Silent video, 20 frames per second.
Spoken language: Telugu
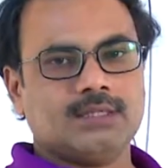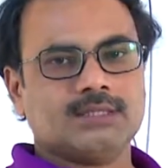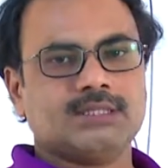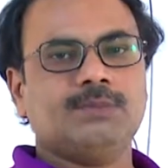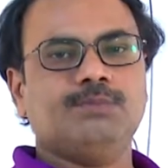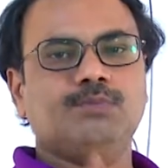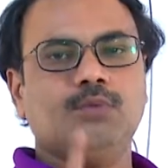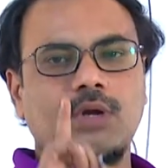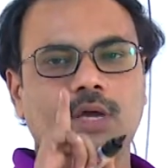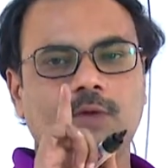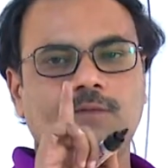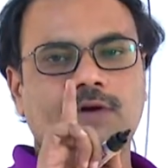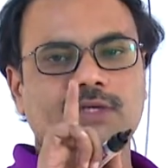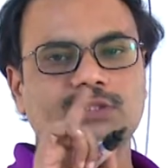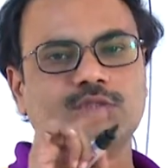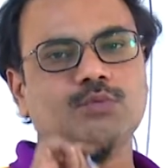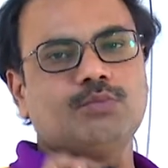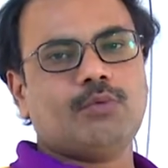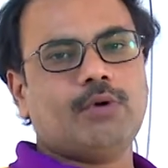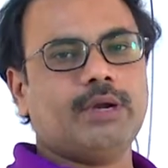సింపుల్గా
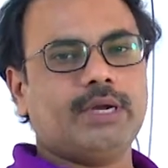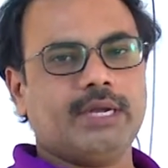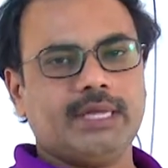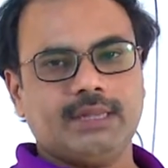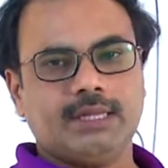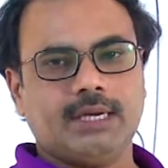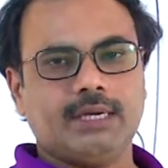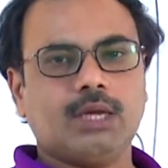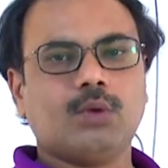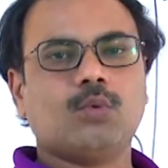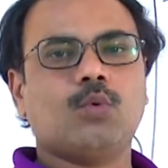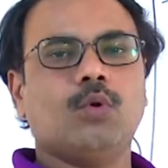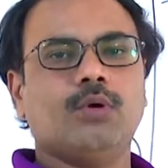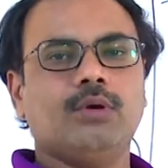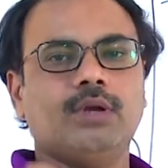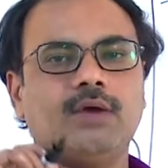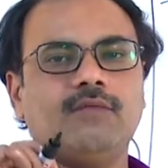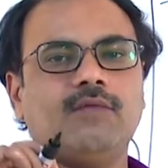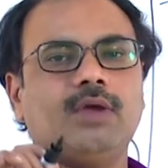ఫస్ట్ పాయింట్ ఏంటంటే కొన్న